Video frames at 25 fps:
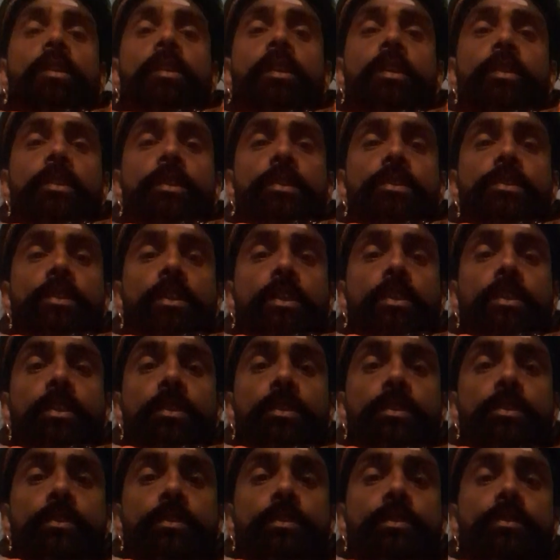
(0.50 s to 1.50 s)
आदेश
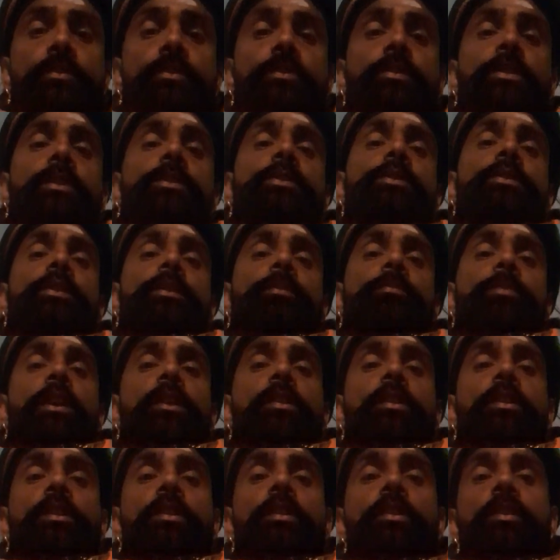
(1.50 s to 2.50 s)
आदेश जय श्री
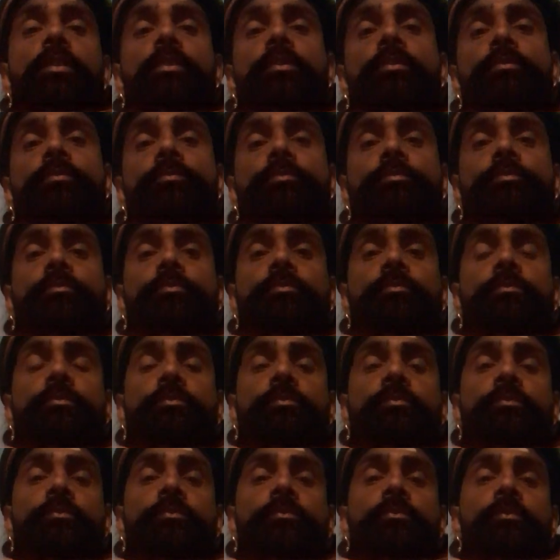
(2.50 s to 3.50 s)
महाकाल
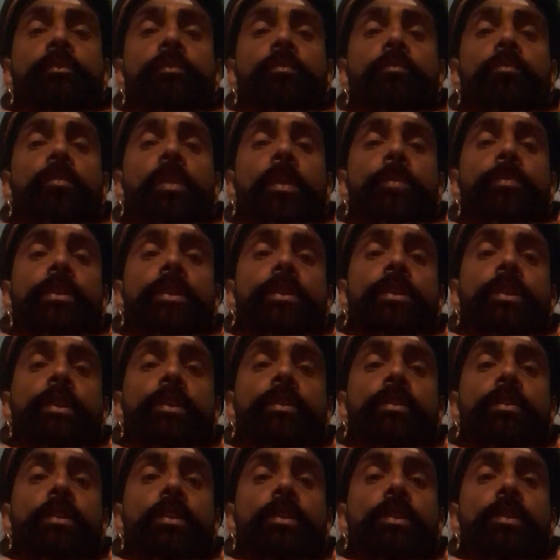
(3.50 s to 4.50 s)
मैं
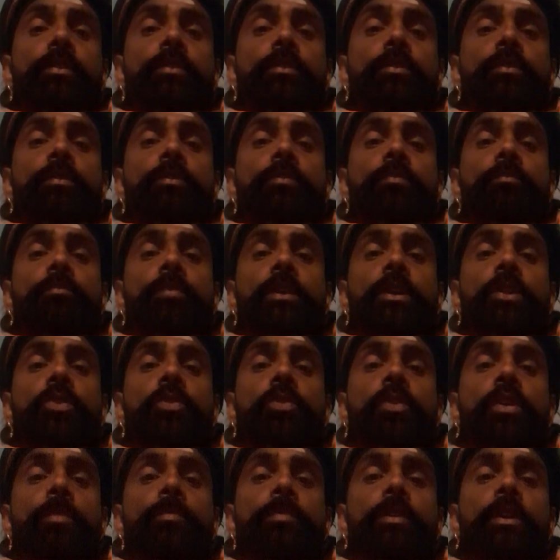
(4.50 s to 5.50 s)
विक्रांत नाथ
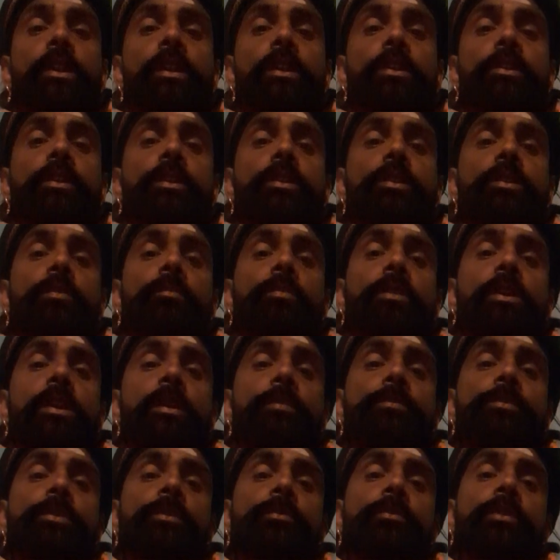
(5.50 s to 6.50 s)
भैरव का पालिक तंत्र में
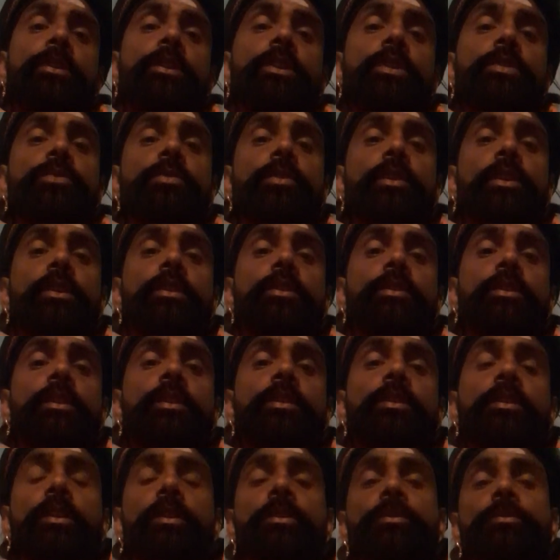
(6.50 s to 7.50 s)
आप सभी का स्वागत
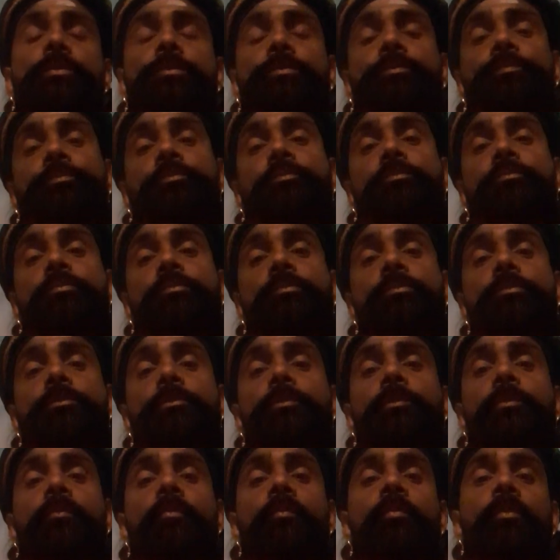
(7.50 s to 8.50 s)
करता हूं।
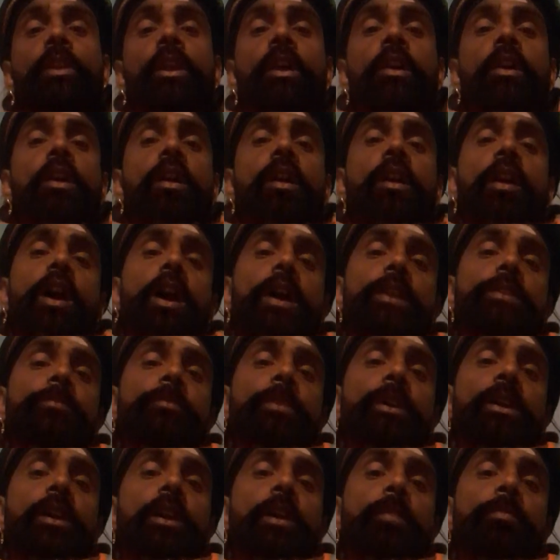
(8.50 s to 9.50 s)
आज
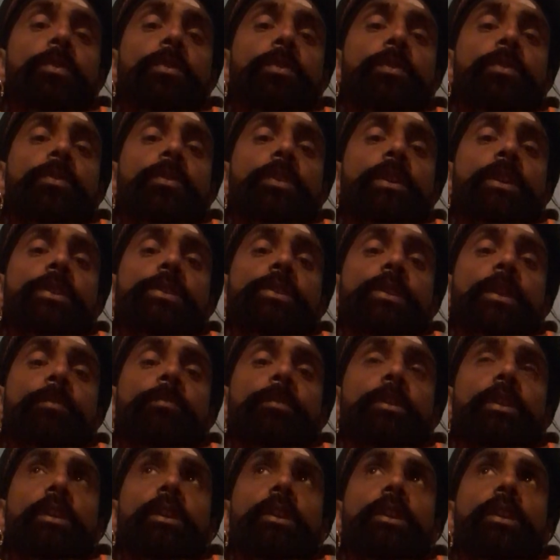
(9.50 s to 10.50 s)
मैं आप लोगों के
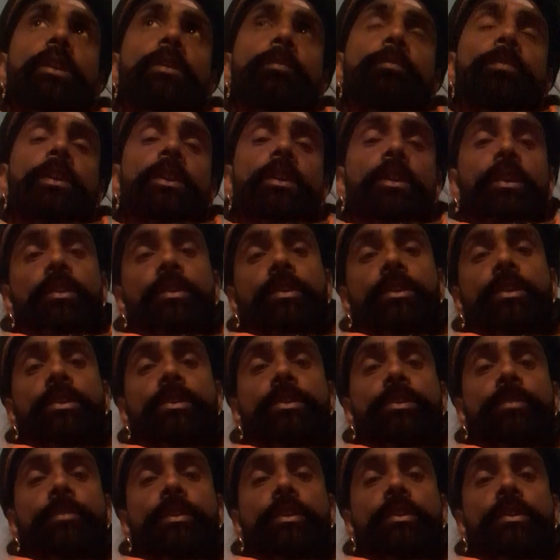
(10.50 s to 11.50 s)
सामने एक बेहद ही
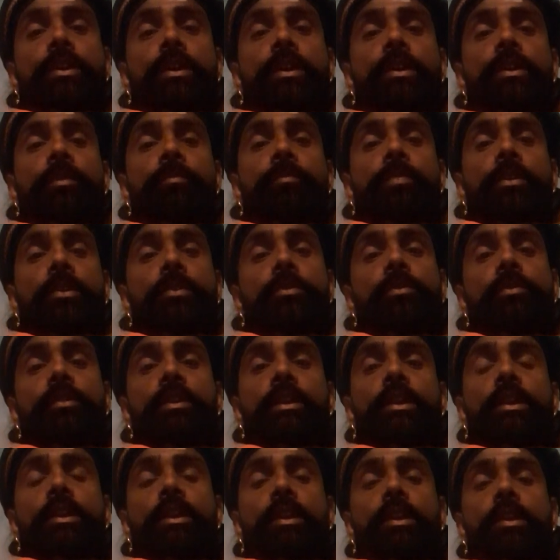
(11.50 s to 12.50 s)
चमत्कारी
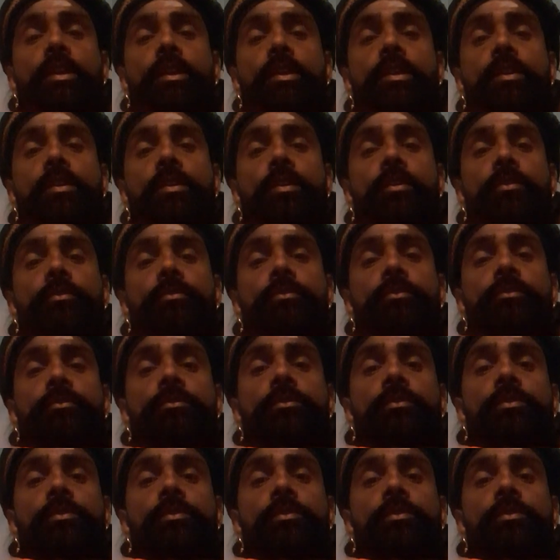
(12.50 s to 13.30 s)
प्रयोग लेके आ रहा हूं